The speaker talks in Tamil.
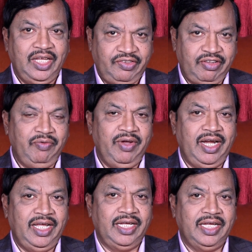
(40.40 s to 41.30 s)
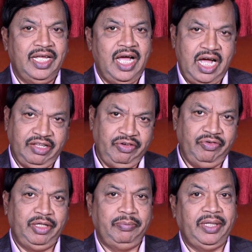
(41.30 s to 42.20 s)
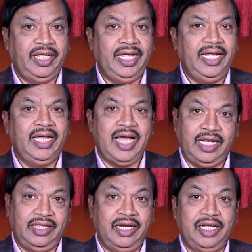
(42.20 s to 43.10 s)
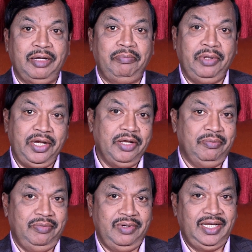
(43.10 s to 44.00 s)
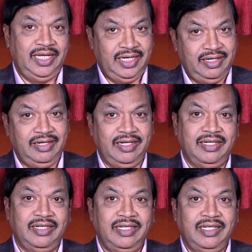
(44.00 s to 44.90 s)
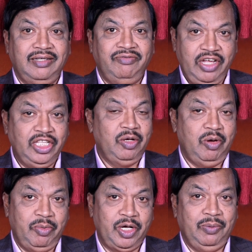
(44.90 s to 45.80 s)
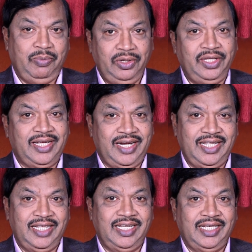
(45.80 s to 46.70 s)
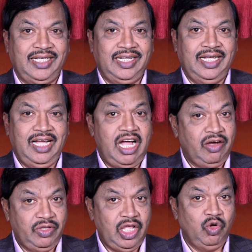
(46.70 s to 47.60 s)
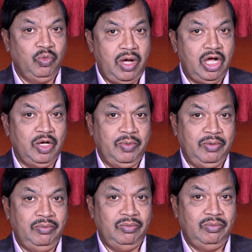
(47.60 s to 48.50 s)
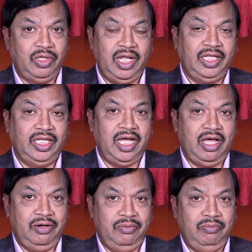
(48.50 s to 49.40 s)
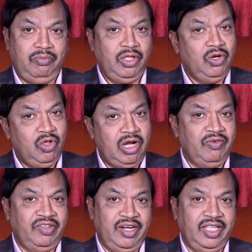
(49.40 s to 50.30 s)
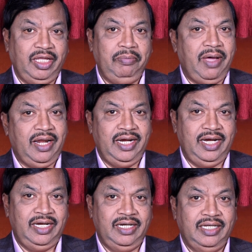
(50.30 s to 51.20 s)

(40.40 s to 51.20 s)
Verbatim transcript: இஸ்ரவேலை ஆசிர்வதிப்பதே கர்த்தருக்கு பிரியம் என்று வேதம் நமக்கு போதிக்கிறது ஆகவேதான் உபாகமம் முதல் அதிகாரம் பதினோராம் வசனத்தை பாருங்கள்